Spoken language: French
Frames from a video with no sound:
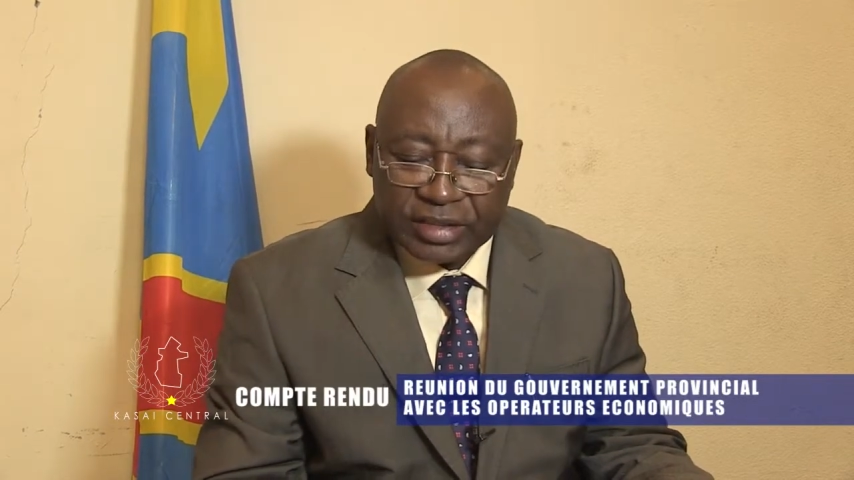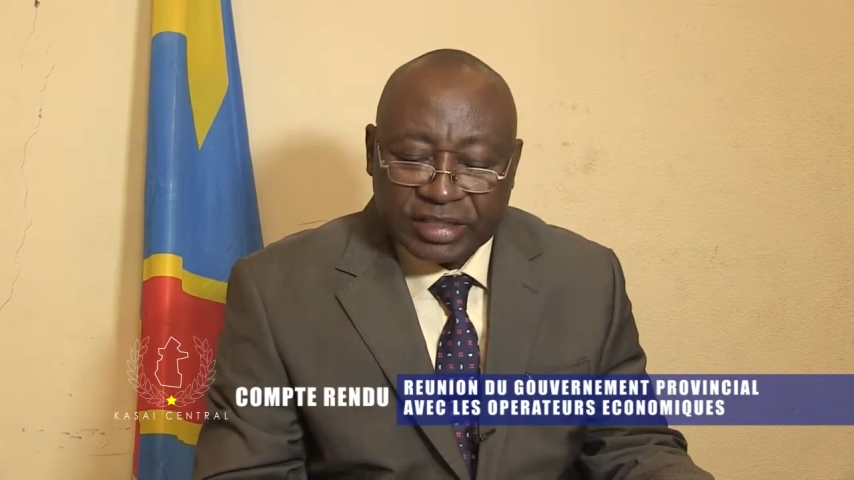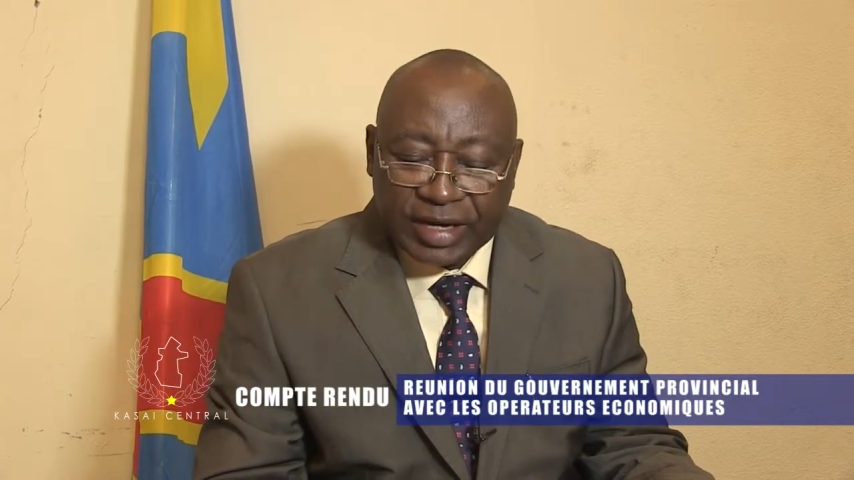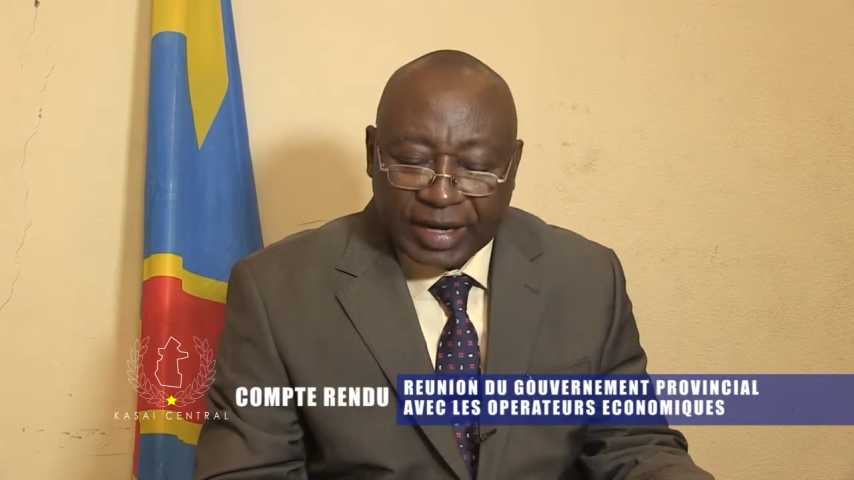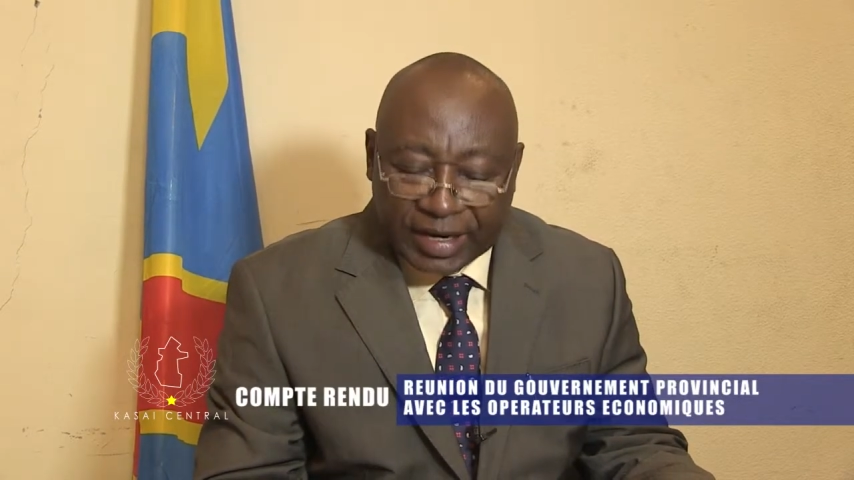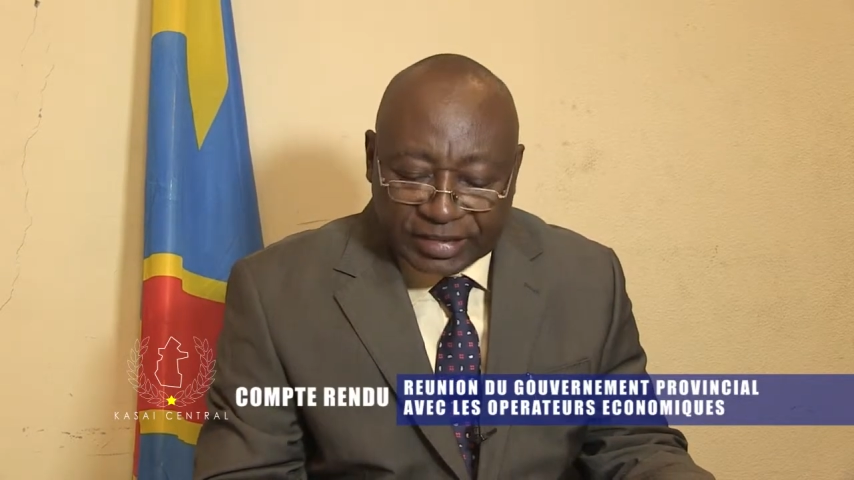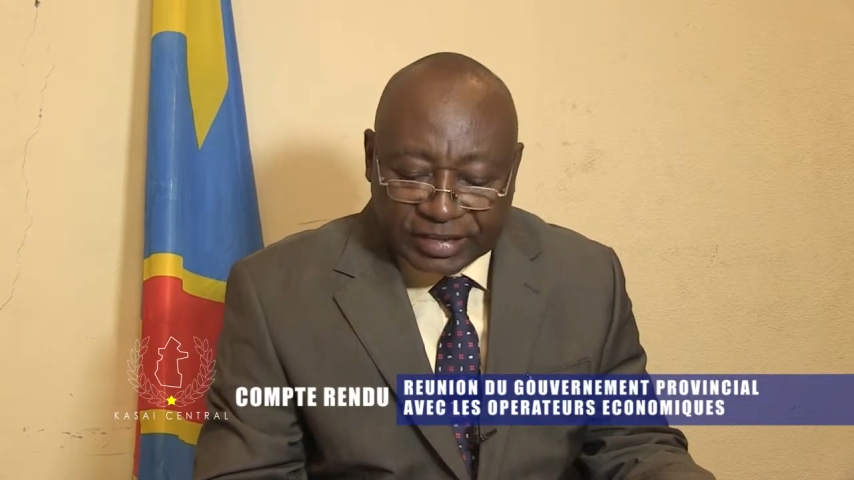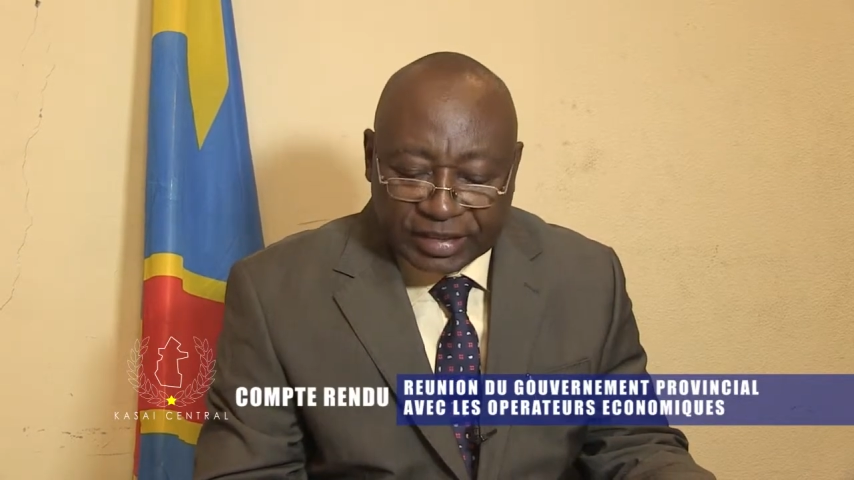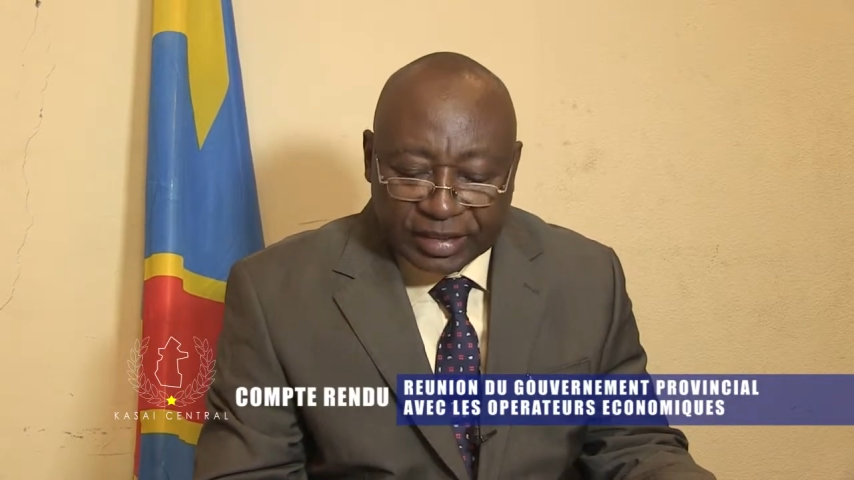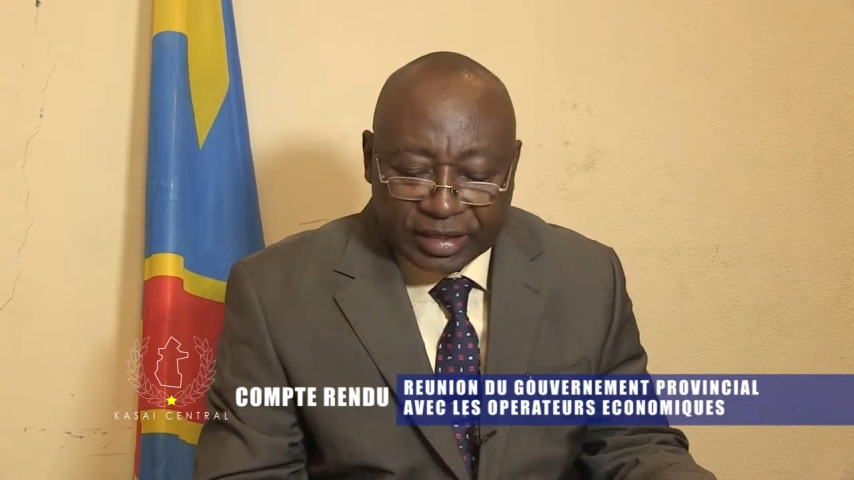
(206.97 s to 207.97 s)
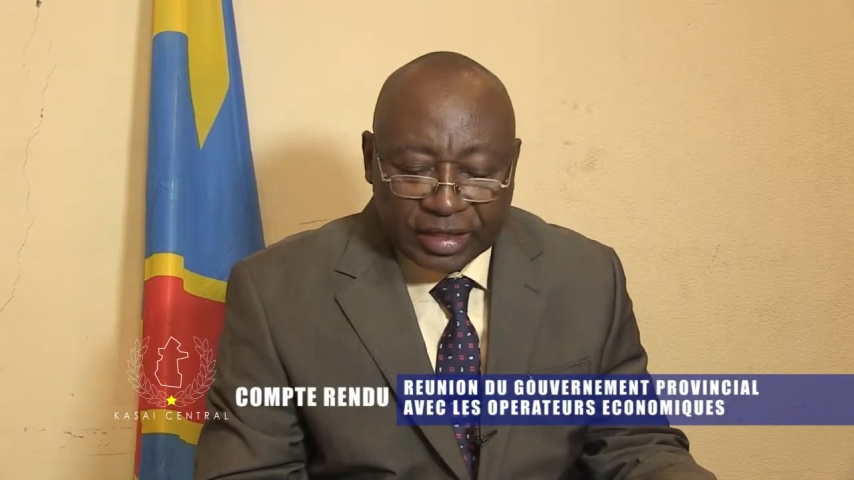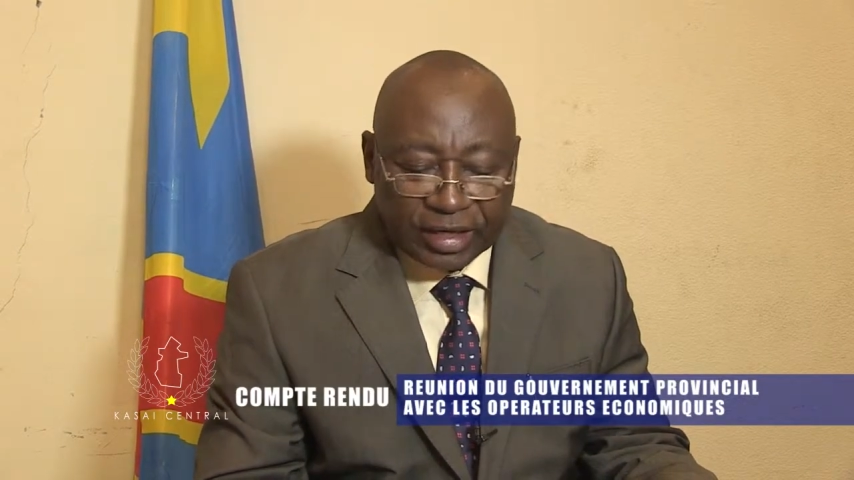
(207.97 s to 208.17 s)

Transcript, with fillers: déjà achetées